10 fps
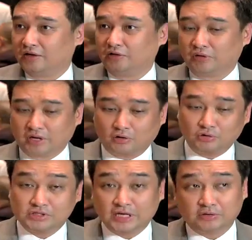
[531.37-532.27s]
yun nga
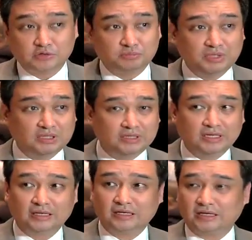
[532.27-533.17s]
consensus
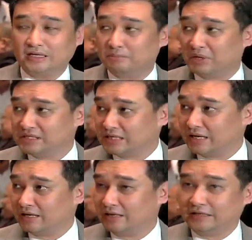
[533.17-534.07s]
building iilang
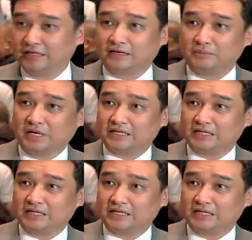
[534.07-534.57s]
bansa yan hindi lang naman